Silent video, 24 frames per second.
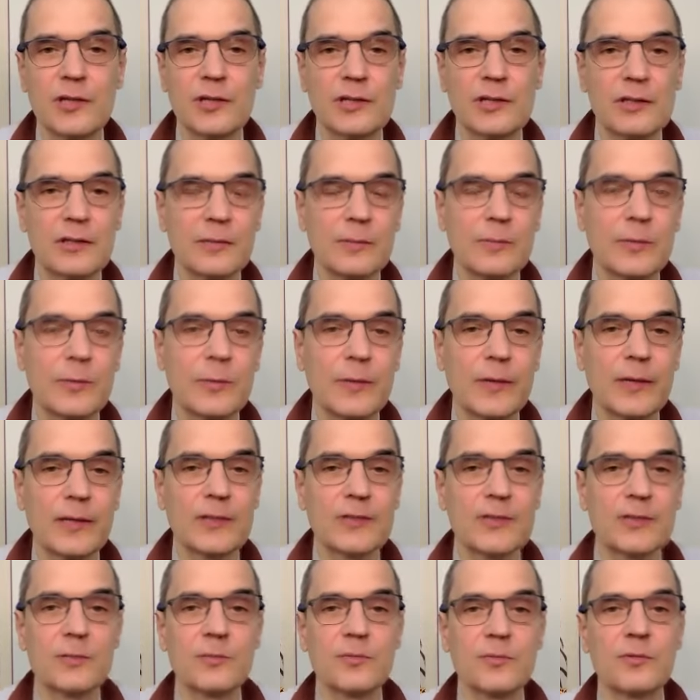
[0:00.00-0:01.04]
i
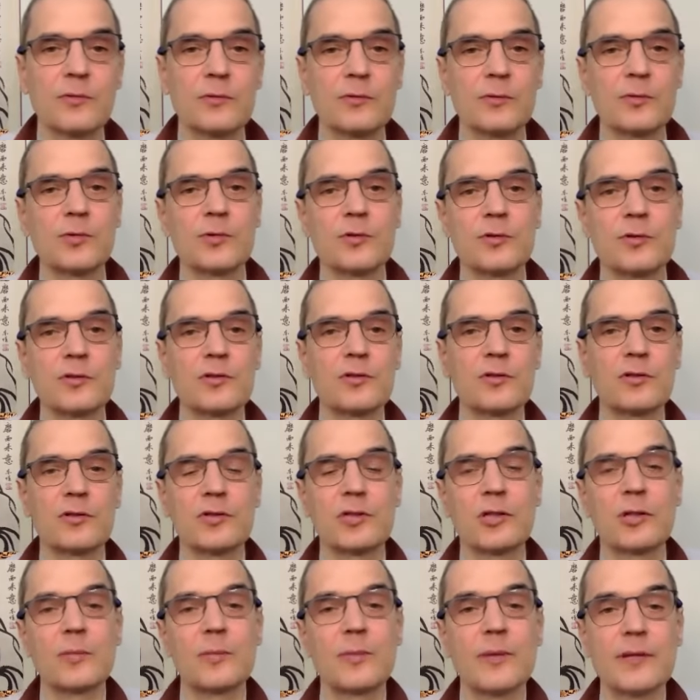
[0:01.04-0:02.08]
pomagać im usunąć to
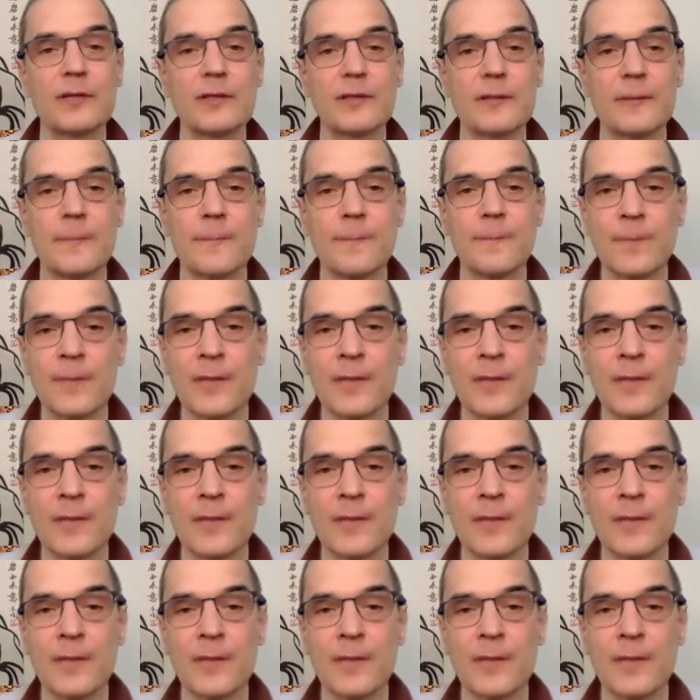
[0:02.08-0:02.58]
cierpienie.